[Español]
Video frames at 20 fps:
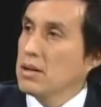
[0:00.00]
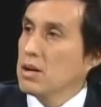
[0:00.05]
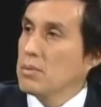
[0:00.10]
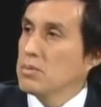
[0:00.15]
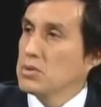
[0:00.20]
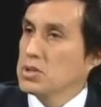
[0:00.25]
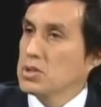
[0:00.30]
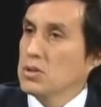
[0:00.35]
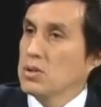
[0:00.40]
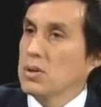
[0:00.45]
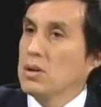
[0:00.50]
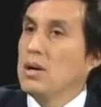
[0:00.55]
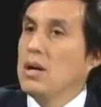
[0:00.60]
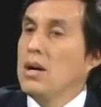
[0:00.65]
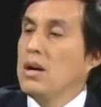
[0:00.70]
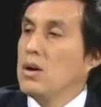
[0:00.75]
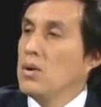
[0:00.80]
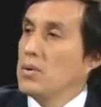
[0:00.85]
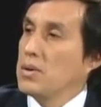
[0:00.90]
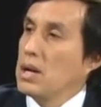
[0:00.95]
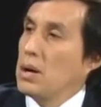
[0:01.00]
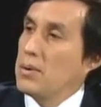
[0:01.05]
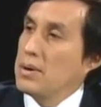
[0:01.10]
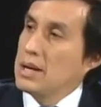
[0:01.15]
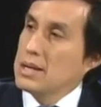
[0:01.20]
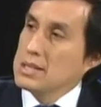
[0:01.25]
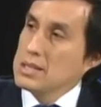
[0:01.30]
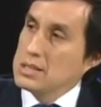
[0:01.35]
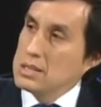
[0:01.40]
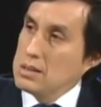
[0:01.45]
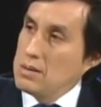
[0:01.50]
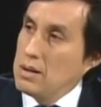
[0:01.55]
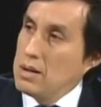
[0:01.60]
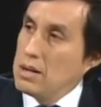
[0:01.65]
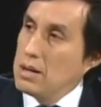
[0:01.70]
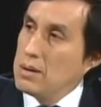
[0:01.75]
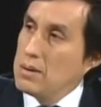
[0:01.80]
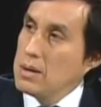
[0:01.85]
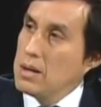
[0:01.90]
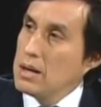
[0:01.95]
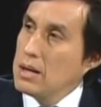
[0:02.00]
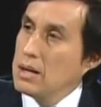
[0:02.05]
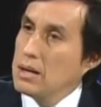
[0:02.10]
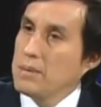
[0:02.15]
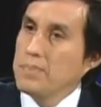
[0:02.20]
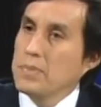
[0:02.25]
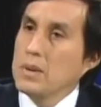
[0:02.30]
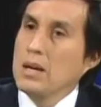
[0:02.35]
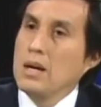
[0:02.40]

como son una buena accesibilidad vial,